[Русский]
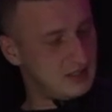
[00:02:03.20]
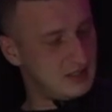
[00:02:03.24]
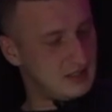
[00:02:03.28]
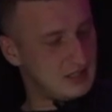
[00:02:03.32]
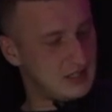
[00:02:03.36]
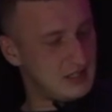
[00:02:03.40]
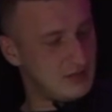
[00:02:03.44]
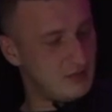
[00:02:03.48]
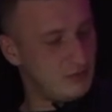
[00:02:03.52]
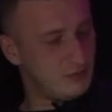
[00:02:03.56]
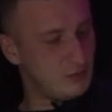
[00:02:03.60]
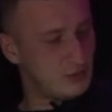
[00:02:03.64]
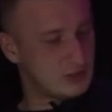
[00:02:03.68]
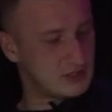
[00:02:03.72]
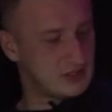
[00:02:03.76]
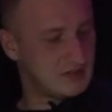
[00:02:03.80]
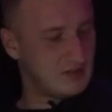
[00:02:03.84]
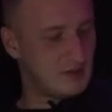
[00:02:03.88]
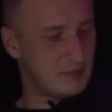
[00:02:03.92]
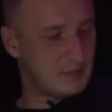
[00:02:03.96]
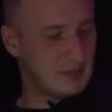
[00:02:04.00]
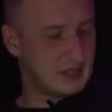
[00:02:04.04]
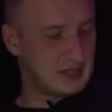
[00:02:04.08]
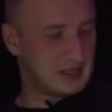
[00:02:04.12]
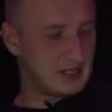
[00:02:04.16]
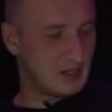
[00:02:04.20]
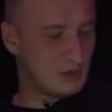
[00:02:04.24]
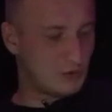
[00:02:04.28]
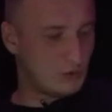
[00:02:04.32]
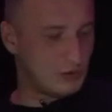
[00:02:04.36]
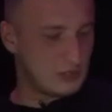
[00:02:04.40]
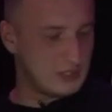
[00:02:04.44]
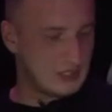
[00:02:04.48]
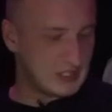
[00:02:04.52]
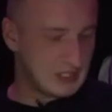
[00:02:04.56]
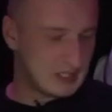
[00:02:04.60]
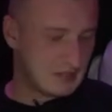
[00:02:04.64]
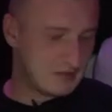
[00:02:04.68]
комфортного
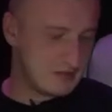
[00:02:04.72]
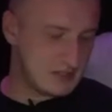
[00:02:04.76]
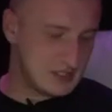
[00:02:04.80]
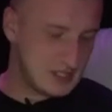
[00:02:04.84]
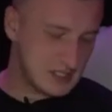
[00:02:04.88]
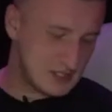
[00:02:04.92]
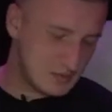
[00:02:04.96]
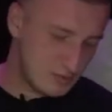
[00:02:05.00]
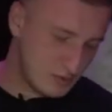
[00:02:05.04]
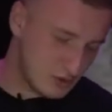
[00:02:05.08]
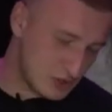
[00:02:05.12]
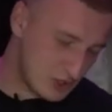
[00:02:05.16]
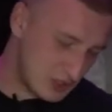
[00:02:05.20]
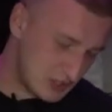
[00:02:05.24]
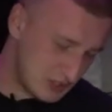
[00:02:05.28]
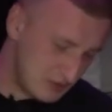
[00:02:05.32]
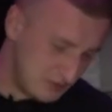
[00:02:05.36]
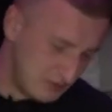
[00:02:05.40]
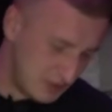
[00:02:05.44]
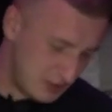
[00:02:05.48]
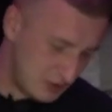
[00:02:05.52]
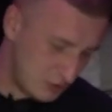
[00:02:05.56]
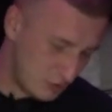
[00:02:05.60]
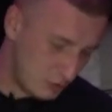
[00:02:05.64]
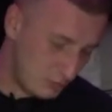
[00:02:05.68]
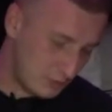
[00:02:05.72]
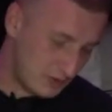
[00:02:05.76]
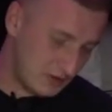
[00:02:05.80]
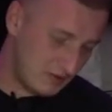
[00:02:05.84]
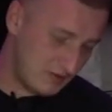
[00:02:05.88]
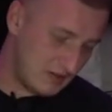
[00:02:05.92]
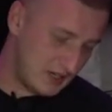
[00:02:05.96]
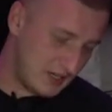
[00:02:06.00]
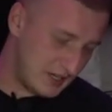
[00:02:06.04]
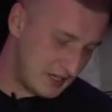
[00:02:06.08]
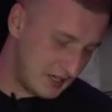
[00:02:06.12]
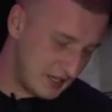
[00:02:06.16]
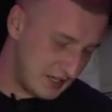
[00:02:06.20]
подлокотника вы здесь можете видеть
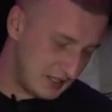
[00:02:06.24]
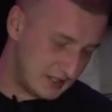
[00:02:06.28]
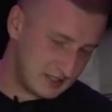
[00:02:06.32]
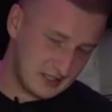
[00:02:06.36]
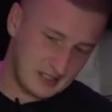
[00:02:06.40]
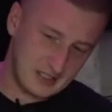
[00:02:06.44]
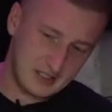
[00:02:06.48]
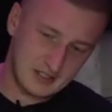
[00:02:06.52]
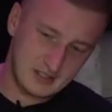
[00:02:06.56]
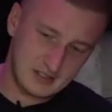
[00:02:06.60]
управление. Это